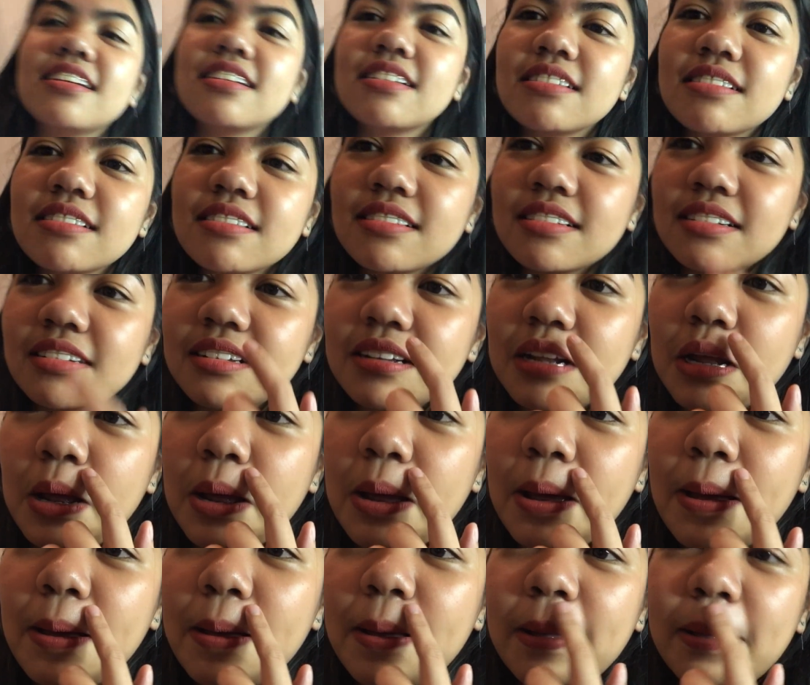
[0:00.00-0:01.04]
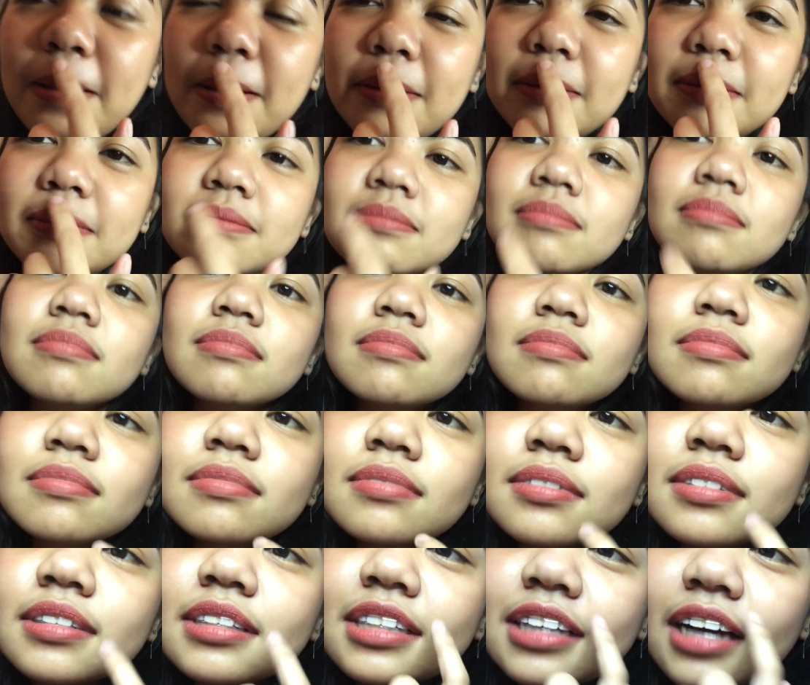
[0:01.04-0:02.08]
Gusto ko masana.
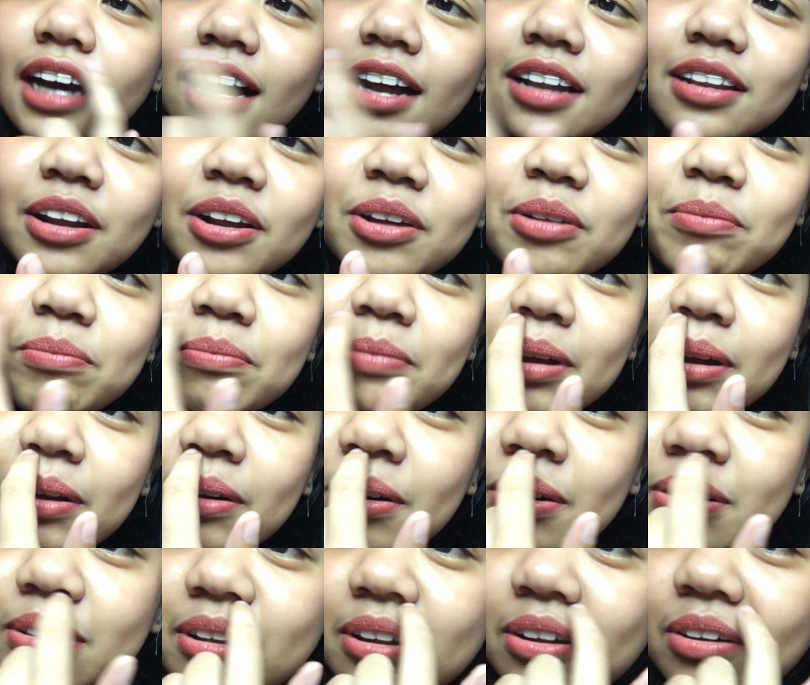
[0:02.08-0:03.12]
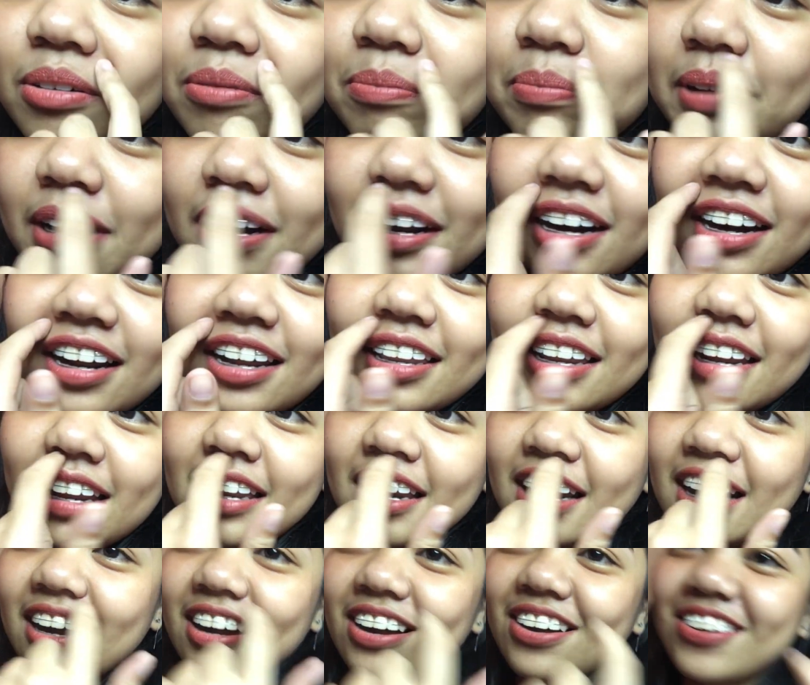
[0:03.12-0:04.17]
Tsaka na yung bigote ko pag ready
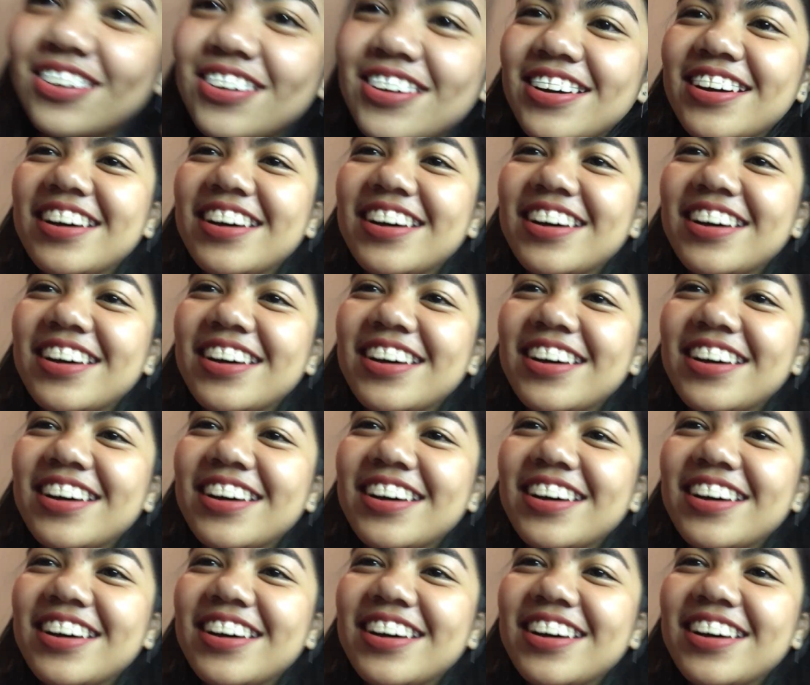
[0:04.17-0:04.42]
na ako.